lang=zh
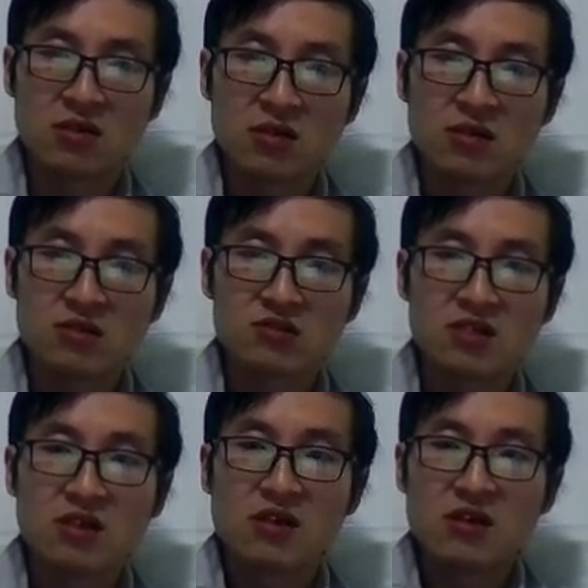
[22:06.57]
就
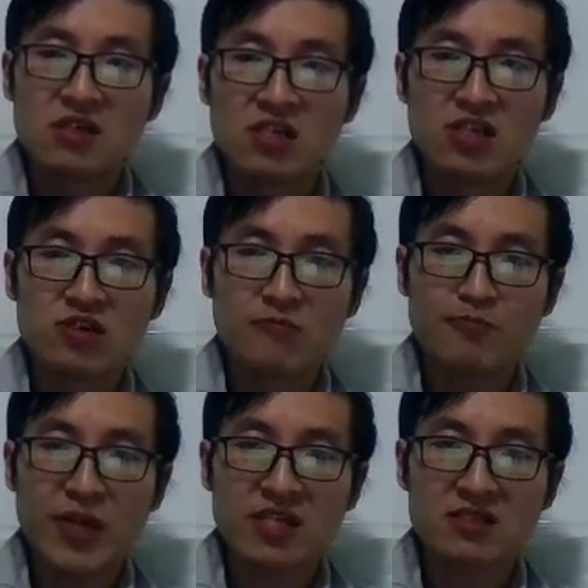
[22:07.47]
是以一种
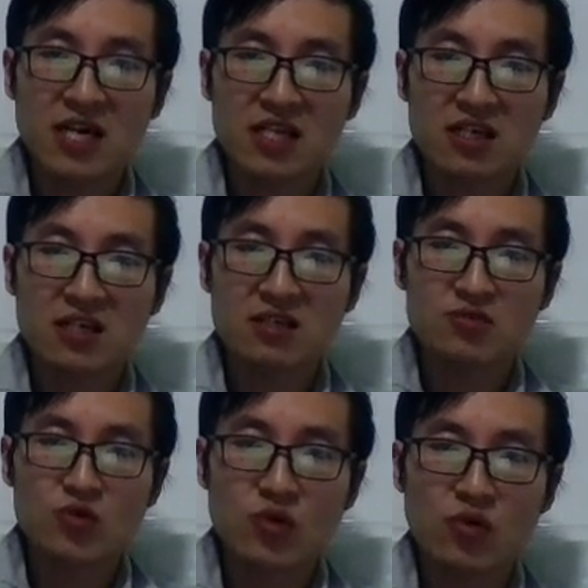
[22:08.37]
病态的
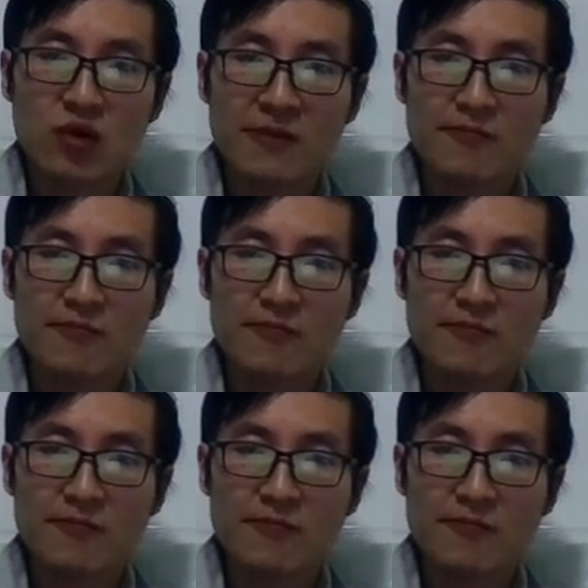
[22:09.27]
循环